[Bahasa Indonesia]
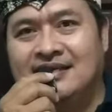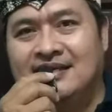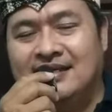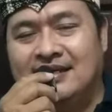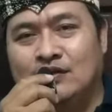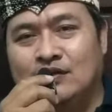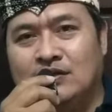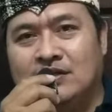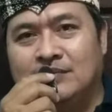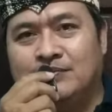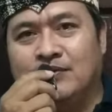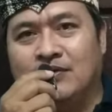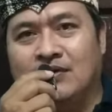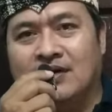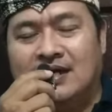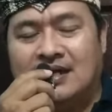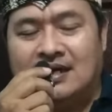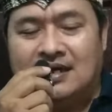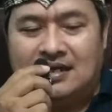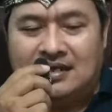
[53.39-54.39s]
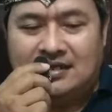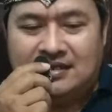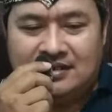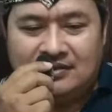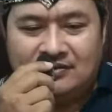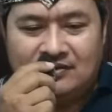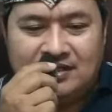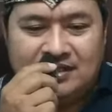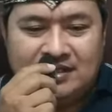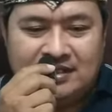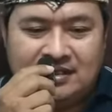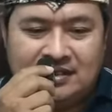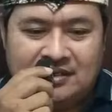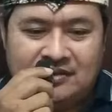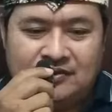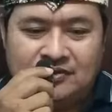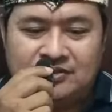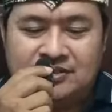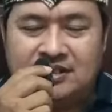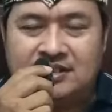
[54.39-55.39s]
Itu dibongkar lagi oleh
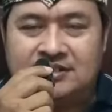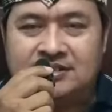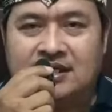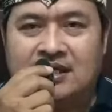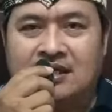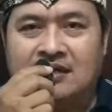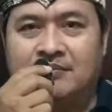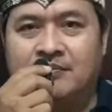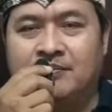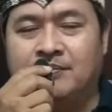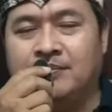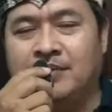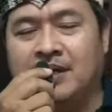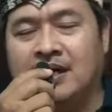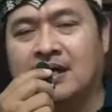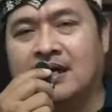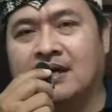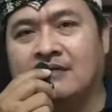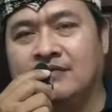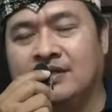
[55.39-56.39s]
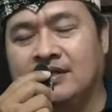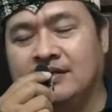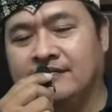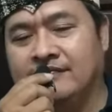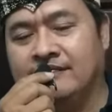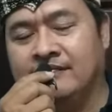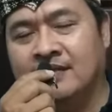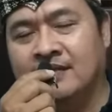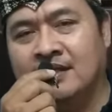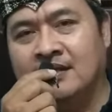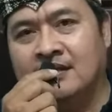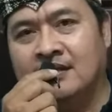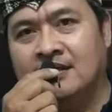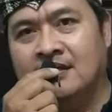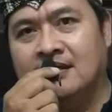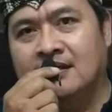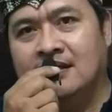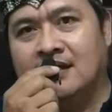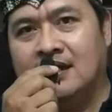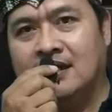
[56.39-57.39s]
Gus Islah Bahrawi
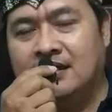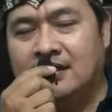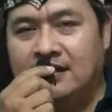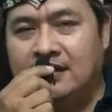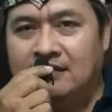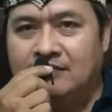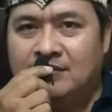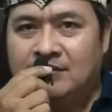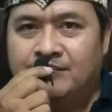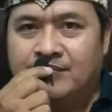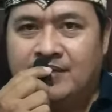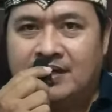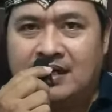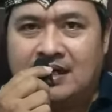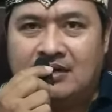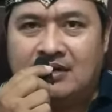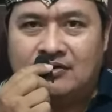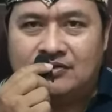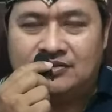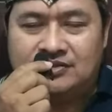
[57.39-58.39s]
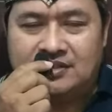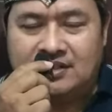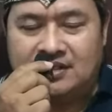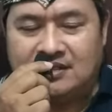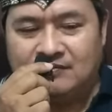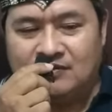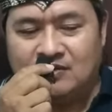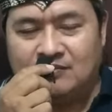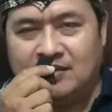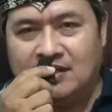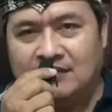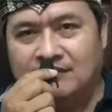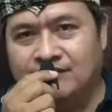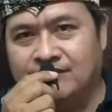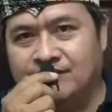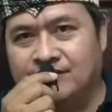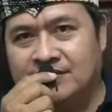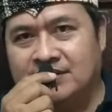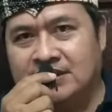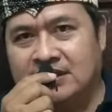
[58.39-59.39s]
ada yang memperkaos ya, mohon maaf
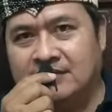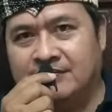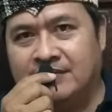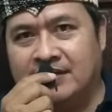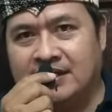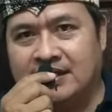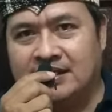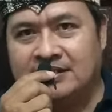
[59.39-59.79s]
saya pakai